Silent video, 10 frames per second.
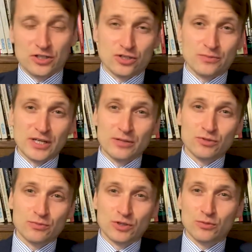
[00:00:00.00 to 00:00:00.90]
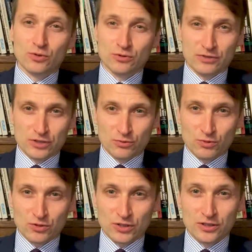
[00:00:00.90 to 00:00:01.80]
jeśli mielibyśmy go porównać do
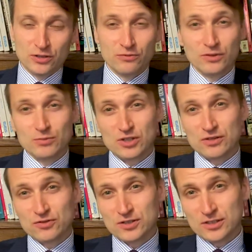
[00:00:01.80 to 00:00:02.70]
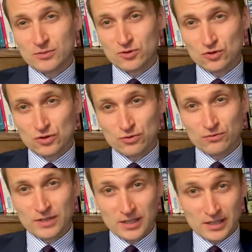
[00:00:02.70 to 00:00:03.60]
poprzedników i przede wszystkim zwrócić
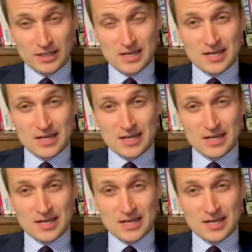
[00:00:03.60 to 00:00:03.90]
uwagę